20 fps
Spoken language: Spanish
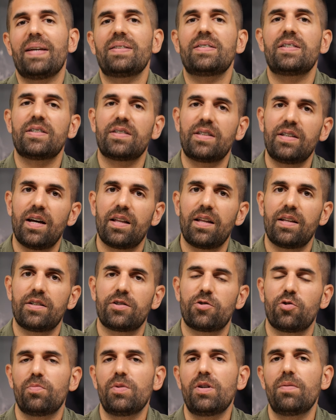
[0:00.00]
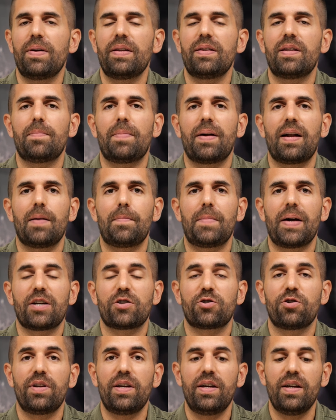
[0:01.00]
ya existía desde 2020 para, para
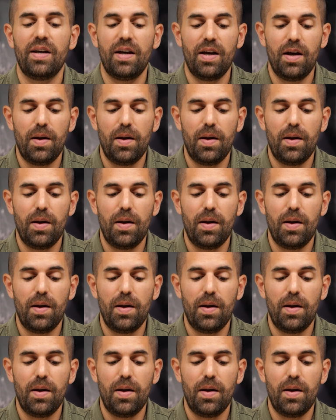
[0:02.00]
Sony,